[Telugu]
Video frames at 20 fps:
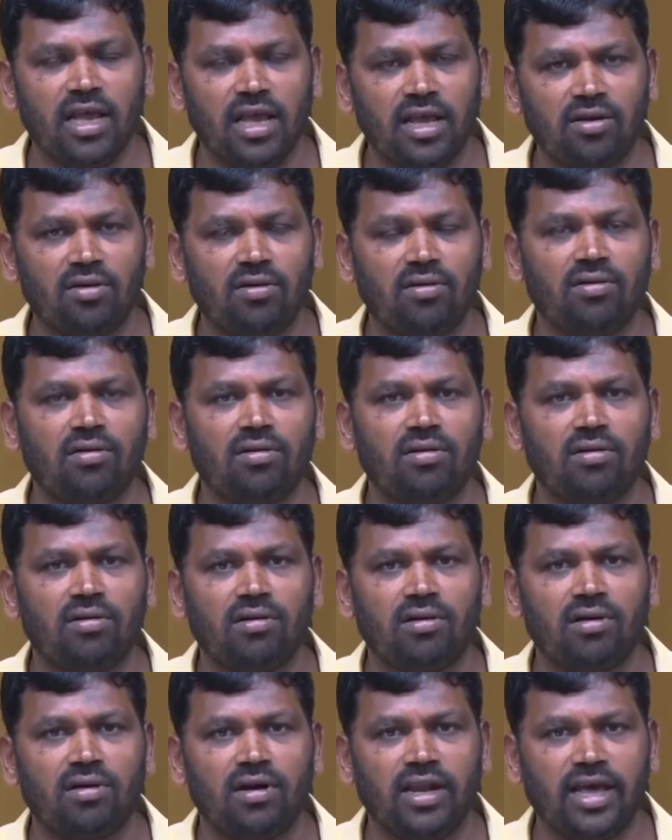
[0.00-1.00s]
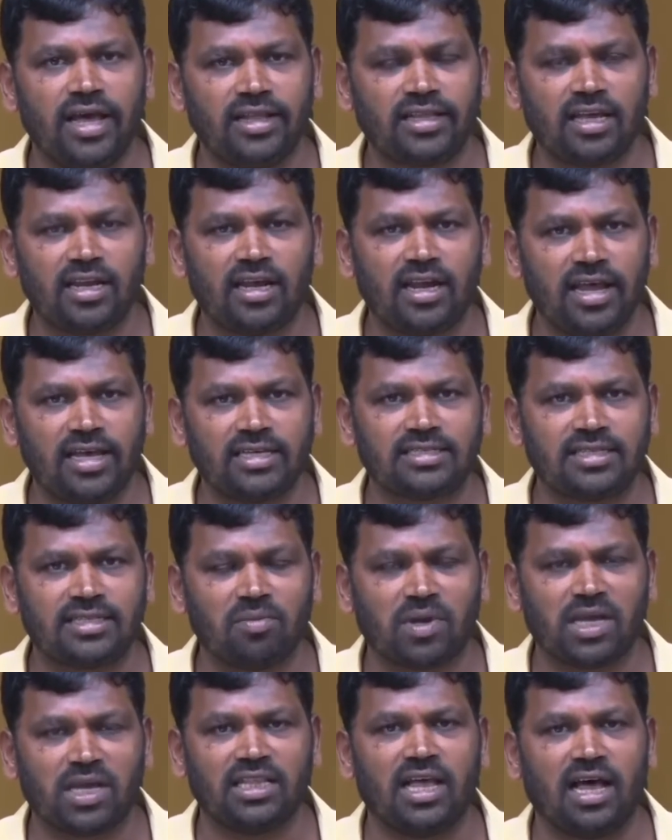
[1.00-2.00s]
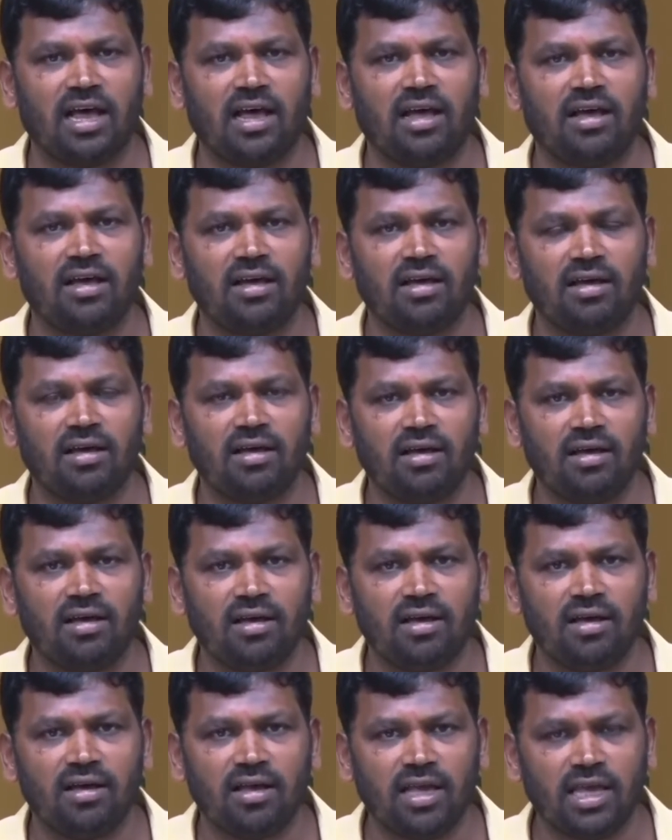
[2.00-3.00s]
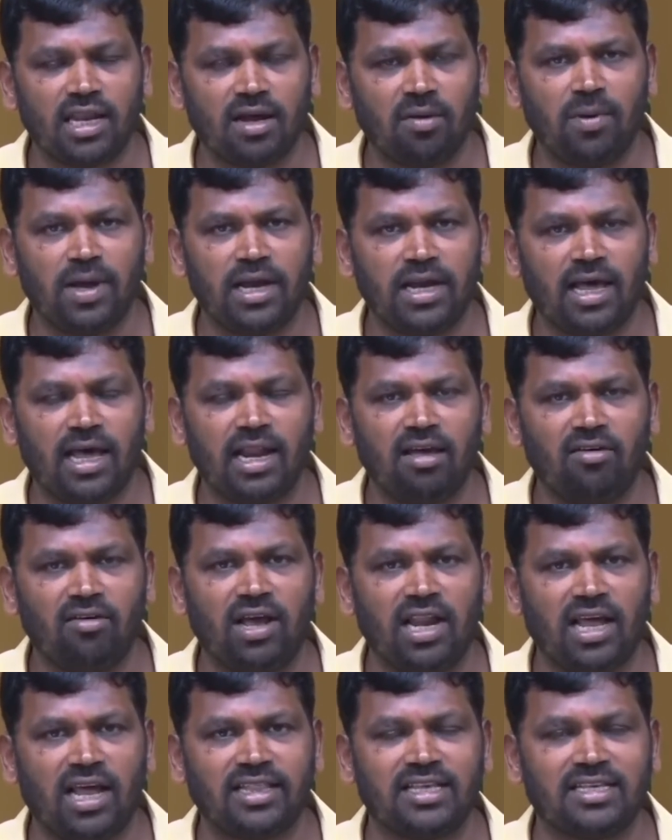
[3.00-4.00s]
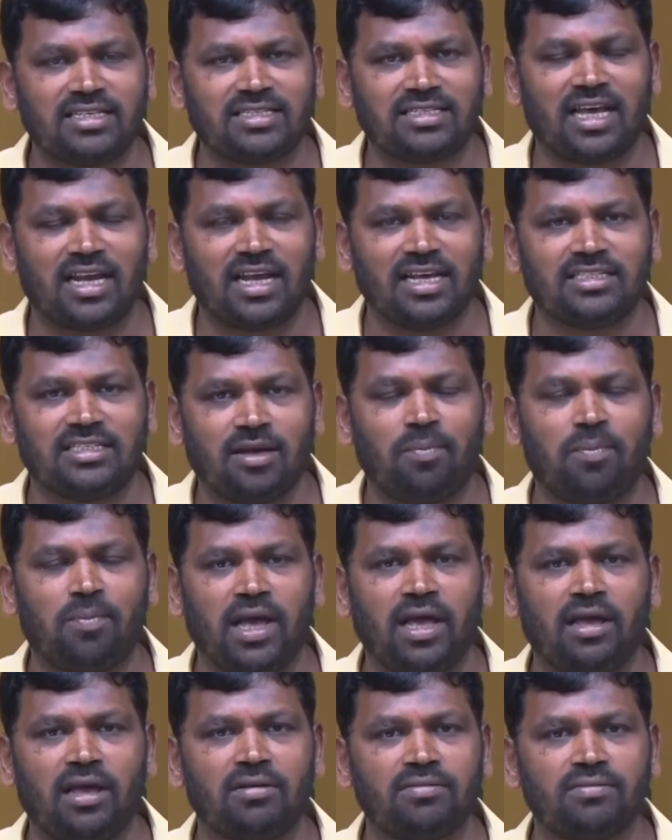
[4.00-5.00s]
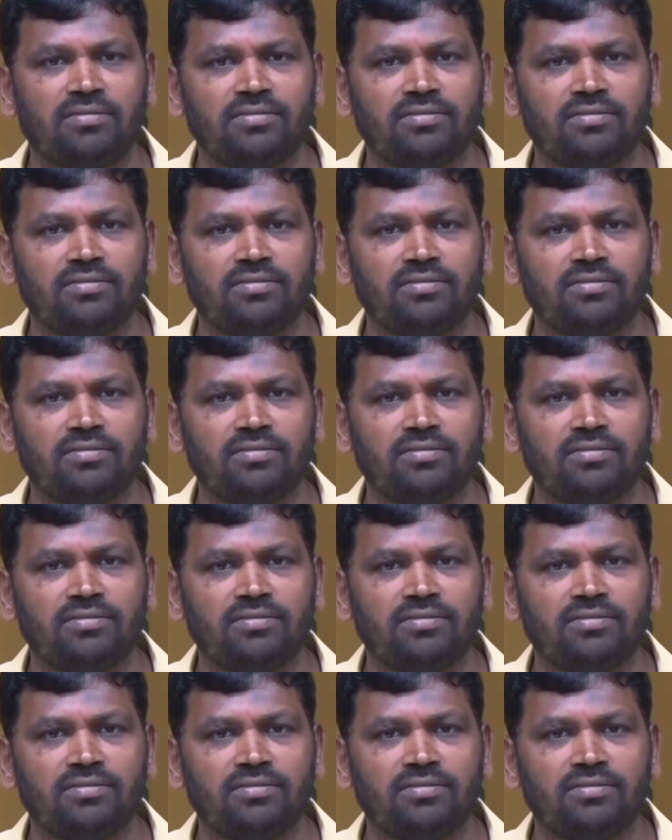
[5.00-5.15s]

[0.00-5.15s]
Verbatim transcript: నేను నేతన నేస్తం కింద ఇరవై నాలుగు వేలు అందిస్తానని చెప్పి